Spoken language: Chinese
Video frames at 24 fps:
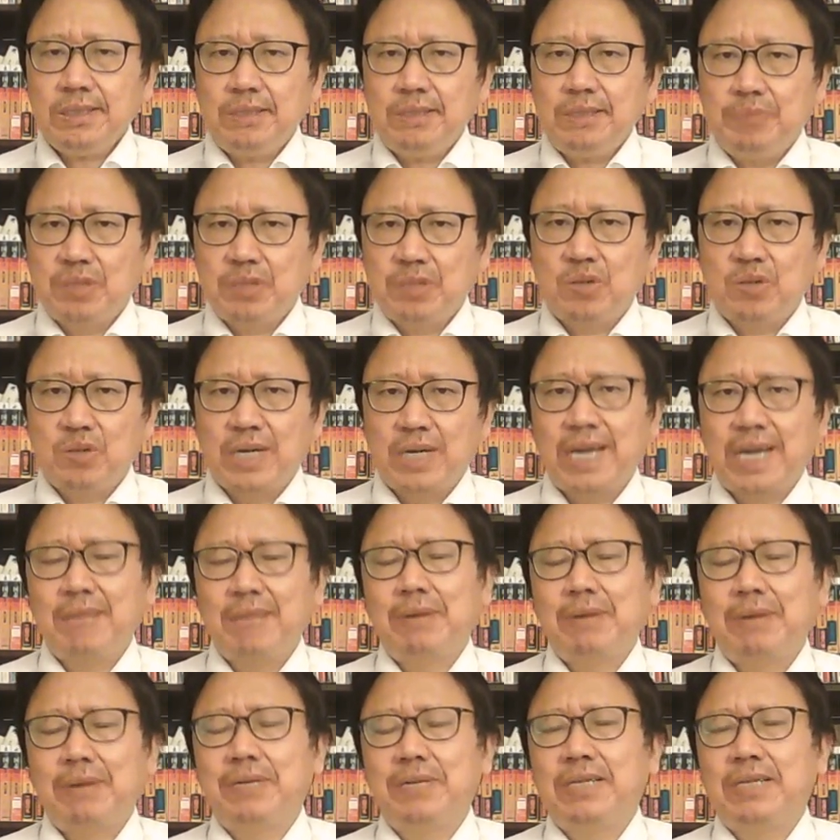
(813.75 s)
比如说阿里
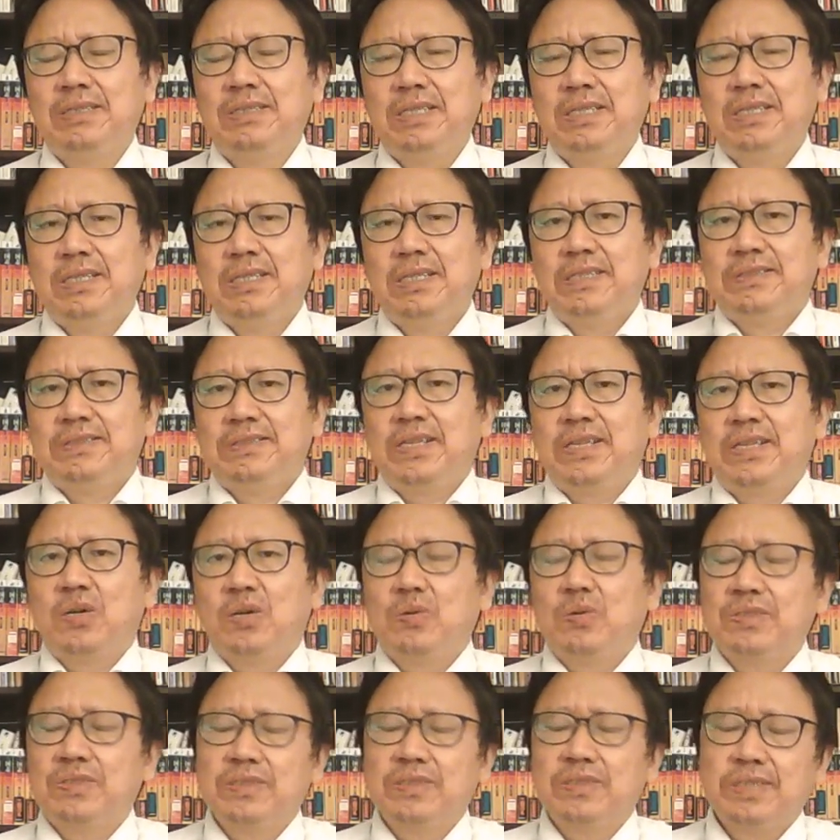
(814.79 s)
巴巴这个
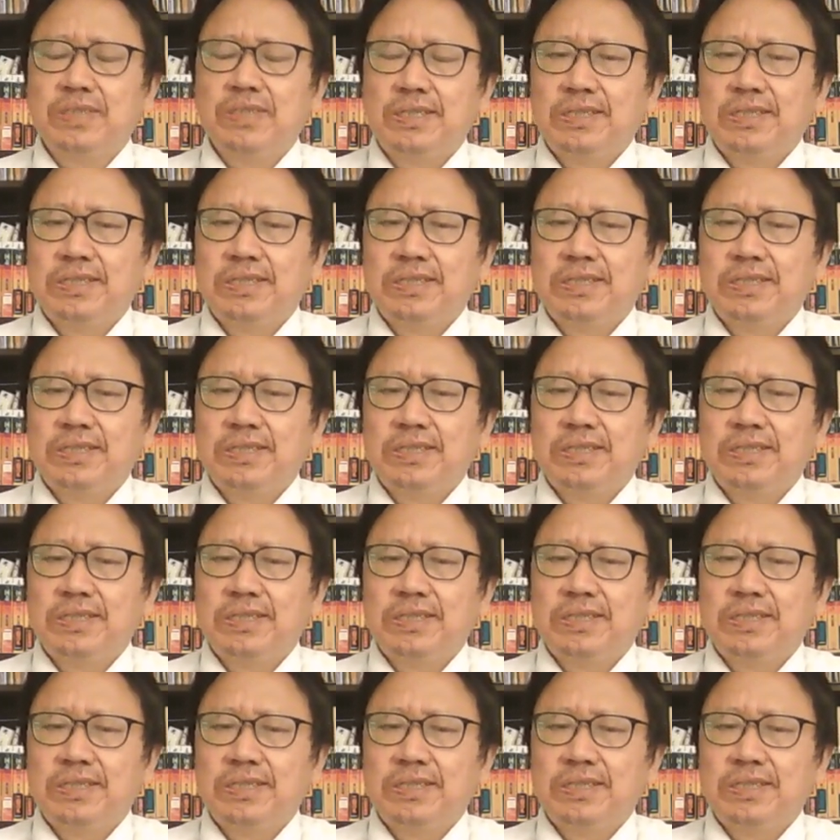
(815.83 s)
公司，